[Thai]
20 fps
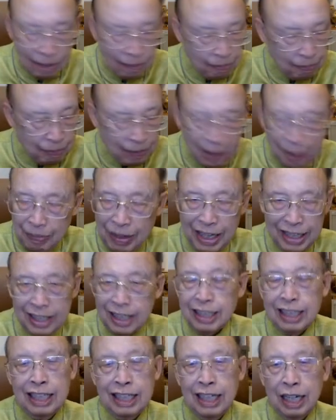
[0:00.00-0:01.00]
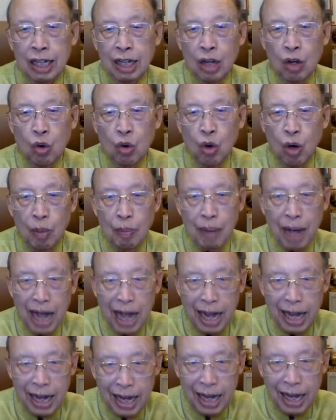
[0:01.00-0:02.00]
เปลี่ยนแปลงแค่เถื่อความหั
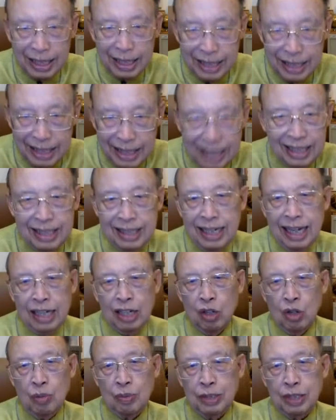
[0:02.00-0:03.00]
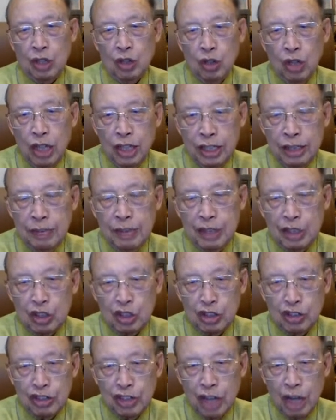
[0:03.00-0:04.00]
กอันยิ่งใหญ่ของพระเจ้าที่มีต่อ
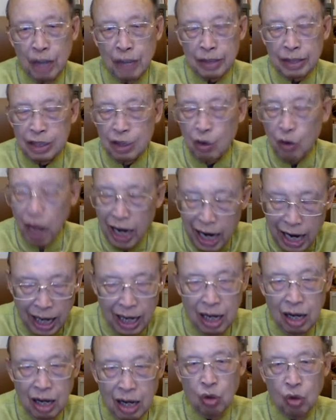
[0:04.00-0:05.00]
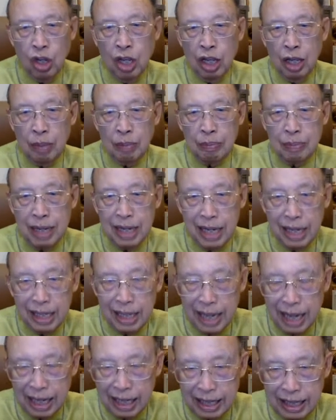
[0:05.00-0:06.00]
ชีวิตพระเจ้าหักเฮาเหมือน
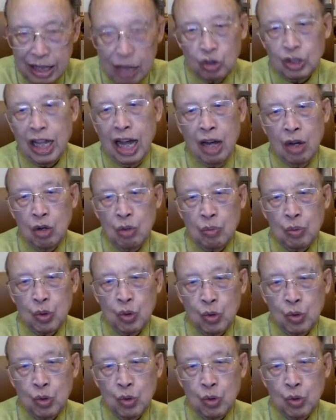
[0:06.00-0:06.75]
ดังแก้วตาของพระอ